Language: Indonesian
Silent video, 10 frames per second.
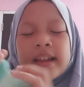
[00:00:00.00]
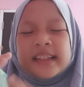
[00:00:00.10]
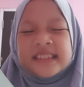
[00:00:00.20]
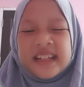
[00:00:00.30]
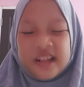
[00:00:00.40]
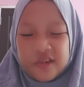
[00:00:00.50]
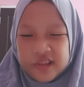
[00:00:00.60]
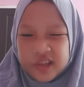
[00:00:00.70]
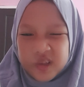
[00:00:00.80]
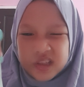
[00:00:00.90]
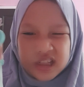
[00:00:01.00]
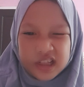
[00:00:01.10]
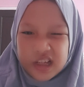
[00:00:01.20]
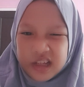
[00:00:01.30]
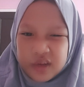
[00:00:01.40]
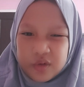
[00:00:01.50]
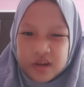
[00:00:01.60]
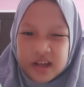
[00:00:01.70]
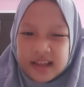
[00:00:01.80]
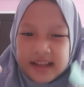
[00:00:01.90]
kirain aku sih toskanya itu
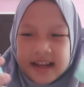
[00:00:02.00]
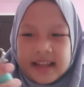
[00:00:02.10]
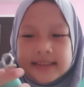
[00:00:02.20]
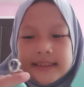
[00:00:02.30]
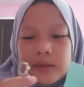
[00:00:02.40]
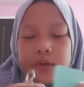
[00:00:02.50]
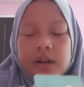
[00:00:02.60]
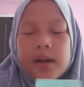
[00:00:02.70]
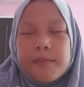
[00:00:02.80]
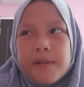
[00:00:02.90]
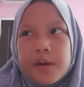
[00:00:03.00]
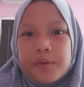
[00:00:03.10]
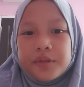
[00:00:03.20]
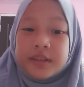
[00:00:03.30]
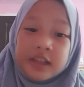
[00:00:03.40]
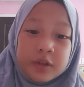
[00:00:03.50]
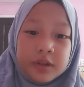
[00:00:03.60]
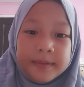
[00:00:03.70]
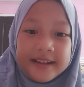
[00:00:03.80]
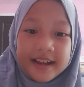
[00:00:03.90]
nggak kayak terlalu nggak bagus gitu
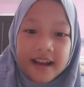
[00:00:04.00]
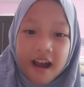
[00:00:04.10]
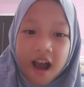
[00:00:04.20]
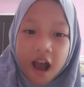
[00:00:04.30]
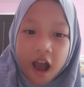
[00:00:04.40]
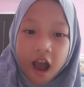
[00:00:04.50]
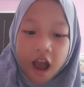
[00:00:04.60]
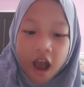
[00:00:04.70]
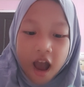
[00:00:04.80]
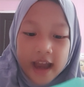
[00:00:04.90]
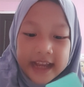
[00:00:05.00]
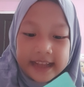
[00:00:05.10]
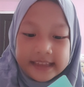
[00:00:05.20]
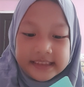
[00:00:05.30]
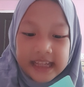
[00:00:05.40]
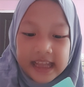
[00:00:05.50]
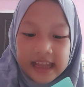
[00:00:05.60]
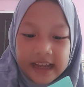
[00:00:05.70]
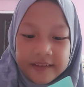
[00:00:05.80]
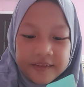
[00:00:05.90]
tapi kayak in real
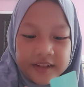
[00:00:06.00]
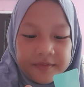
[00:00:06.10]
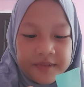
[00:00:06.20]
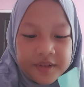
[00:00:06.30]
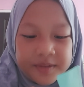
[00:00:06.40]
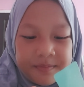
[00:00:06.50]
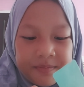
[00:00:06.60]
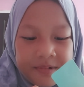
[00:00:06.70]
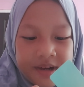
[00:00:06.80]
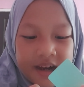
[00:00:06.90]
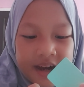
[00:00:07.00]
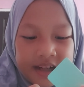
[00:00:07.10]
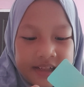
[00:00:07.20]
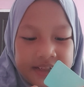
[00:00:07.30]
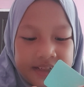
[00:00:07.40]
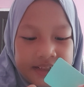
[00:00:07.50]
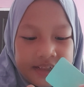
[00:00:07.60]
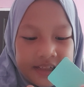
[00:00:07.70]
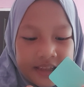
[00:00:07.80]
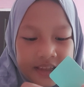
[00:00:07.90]
life ini bagus
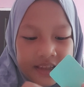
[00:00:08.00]
banget